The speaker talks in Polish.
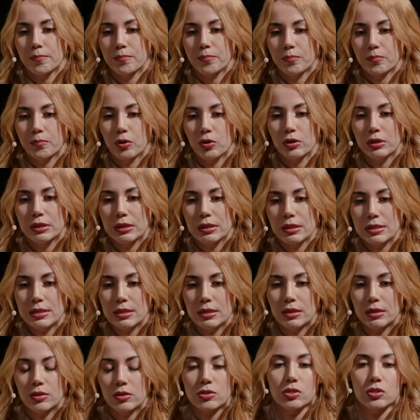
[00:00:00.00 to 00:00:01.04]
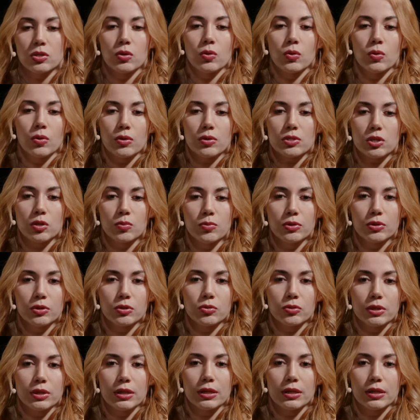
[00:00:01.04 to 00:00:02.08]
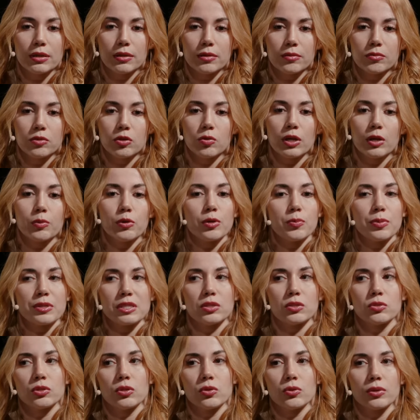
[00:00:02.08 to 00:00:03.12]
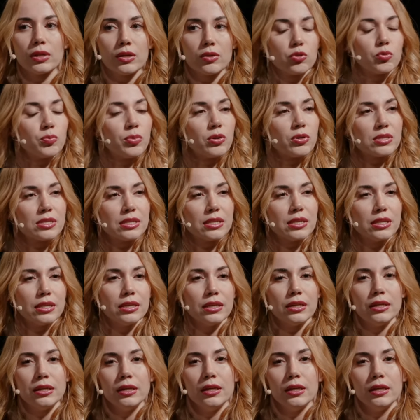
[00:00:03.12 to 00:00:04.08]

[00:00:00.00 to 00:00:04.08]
politycy to są osoby, które no, jakby reprezentują naród polski,